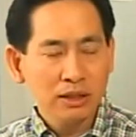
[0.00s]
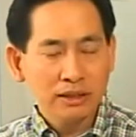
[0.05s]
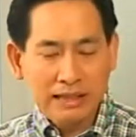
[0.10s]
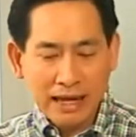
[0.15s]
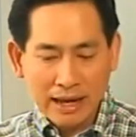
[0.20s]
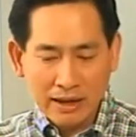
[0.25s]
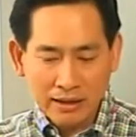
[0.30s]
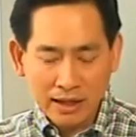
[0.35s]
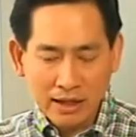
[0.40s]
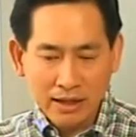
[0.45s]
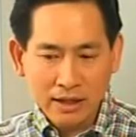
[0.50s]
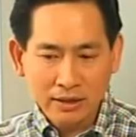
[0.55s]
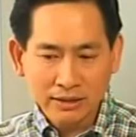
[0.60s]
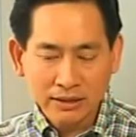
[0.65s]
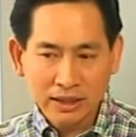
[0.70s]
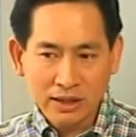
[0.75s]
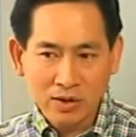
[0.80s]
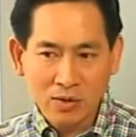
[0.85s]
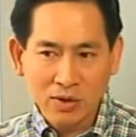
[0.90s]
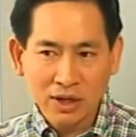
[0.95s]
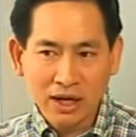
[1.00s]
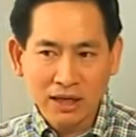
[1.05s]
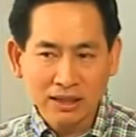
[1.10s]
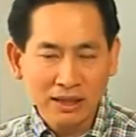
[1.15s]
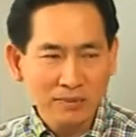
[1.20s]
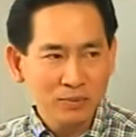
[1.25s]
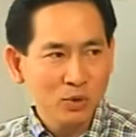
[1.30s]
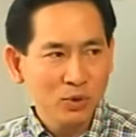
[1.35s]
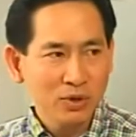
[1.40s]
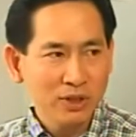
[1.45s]
แต่ในลักษณะของการ
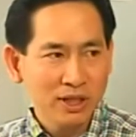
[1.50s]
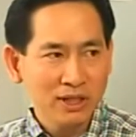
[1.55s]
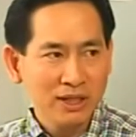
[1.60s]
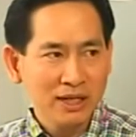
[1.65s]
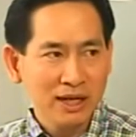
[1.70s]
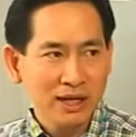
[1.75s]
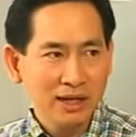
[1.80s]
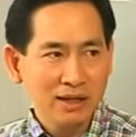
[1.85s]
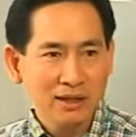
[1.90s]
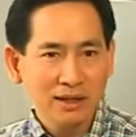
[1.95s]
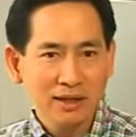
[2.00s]
ทำธุรกิจเนี่ย